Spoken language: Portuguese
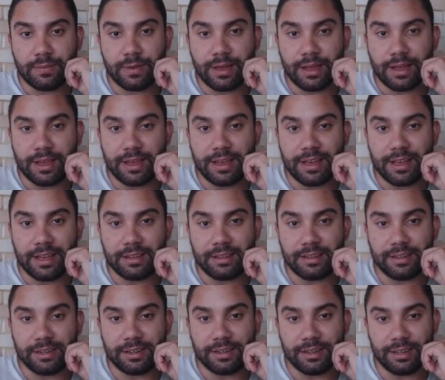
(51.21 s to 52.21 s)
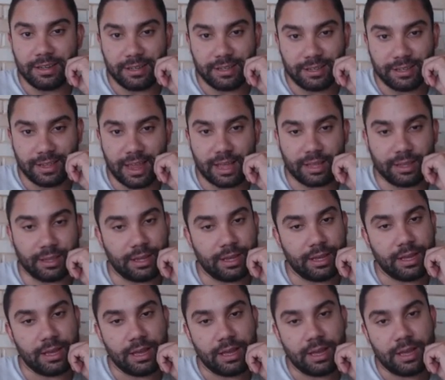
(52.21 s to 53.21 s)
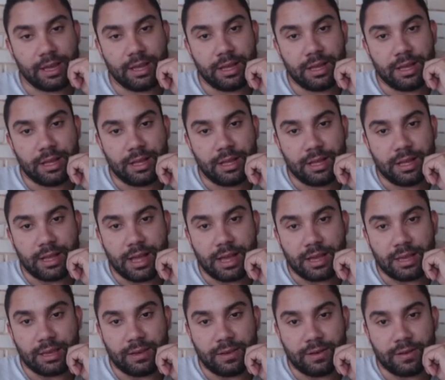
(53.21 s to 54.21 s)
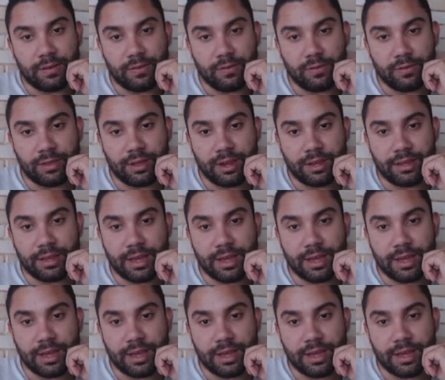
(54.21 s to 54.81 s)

bate, teta. Aqui, ó. O